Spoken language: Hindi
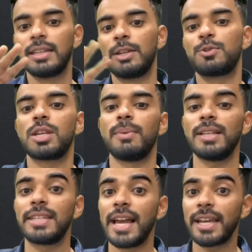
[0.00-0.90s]
देन उसके
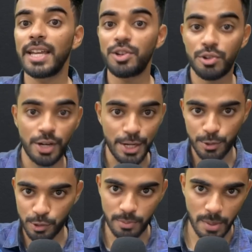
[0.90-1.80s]
बाद क्या क्या
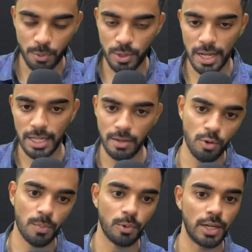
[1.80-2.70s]
ट्रेड्स उसमें आपको डालने हैं वो
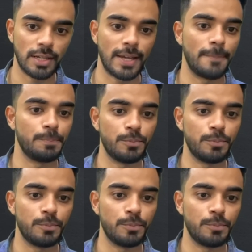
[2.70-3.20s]
आपको लिखना है